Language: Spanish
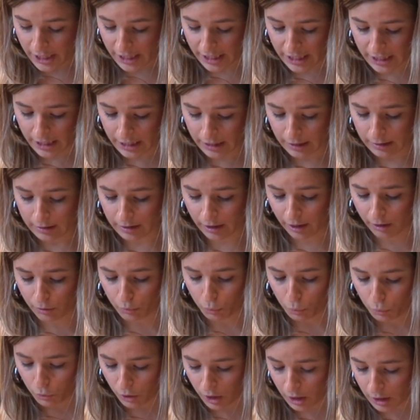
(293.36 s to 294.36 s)
y
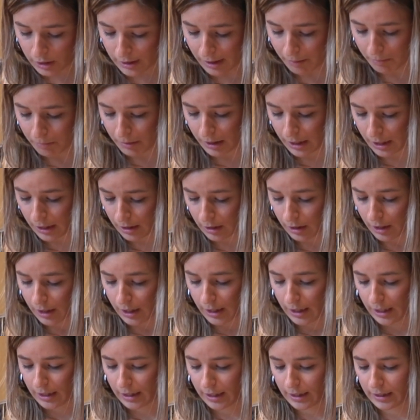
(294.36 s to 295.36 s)
reducir también
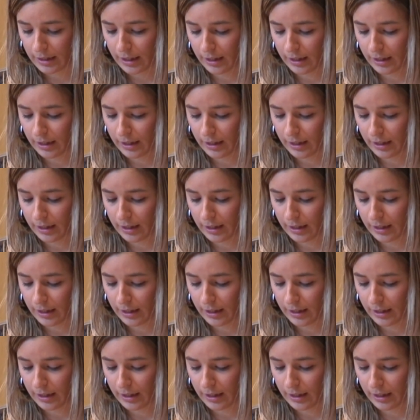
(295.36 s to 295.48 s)
eh,